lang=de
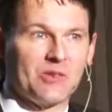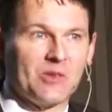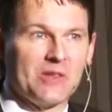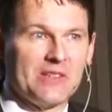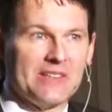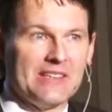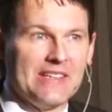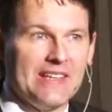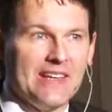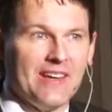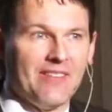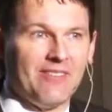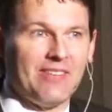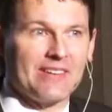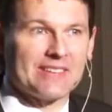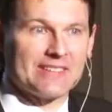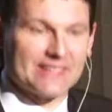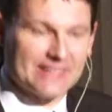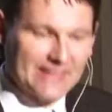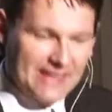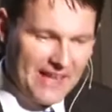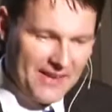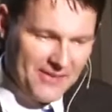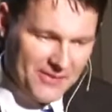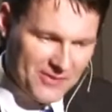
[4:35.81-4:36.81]
durch die er
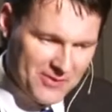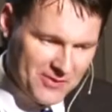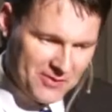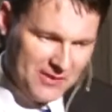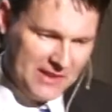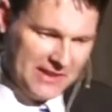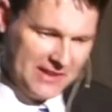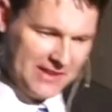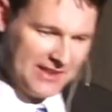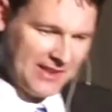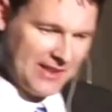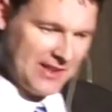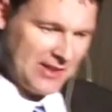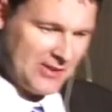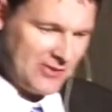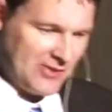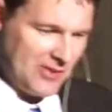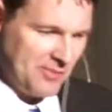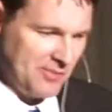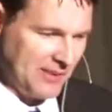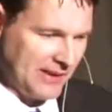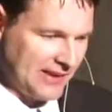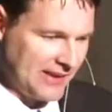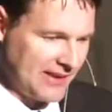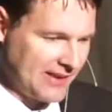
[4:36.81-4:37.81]
was ganz Wichtiges
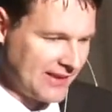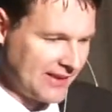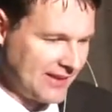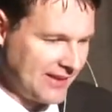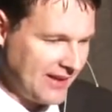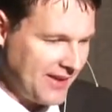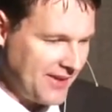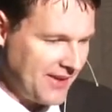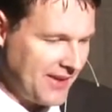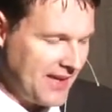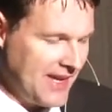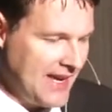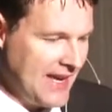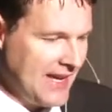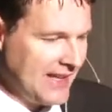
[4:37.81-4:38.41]
vermitteln kann.